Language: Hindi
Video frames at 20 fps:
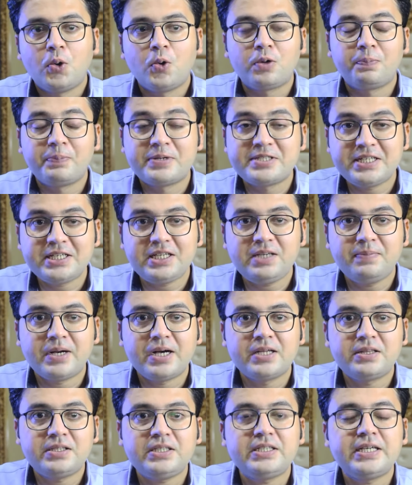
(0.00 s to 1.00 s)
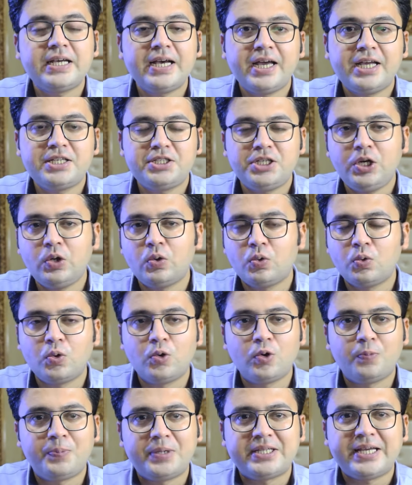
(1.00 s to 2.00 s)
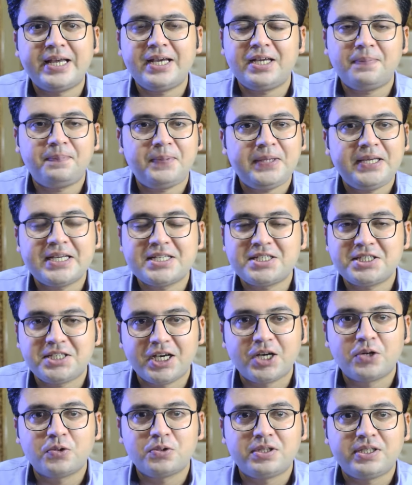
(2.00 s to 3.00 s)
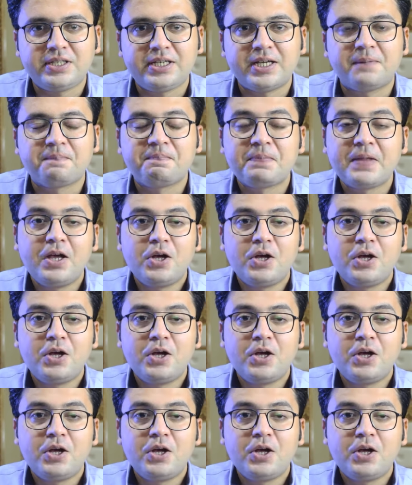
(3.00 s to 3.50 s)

और मज़े की बात यह है कि जिन लोगों को पता है कि पीएच क्या होती है